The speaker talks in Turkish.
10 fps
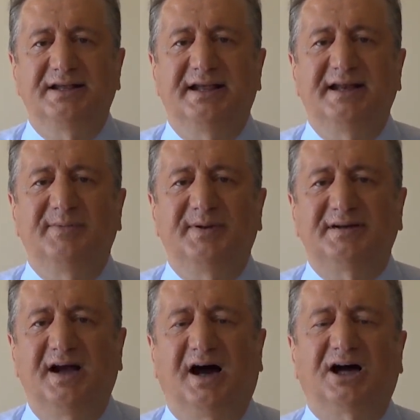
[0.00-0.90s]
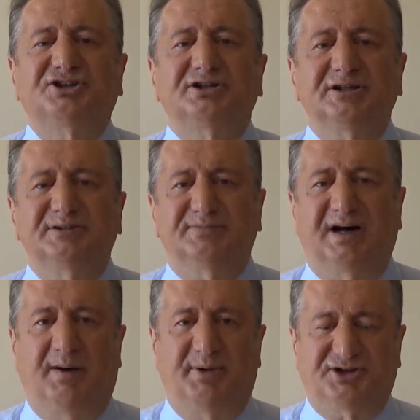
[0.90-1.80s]
yeni bir açılım
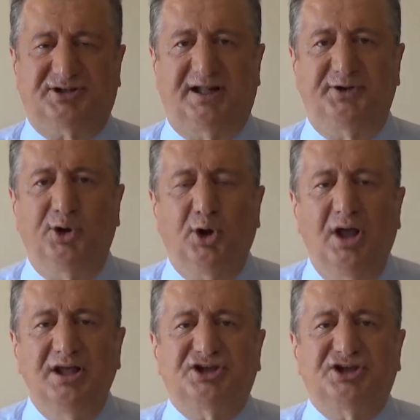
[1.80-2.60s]
amaçlanıyor.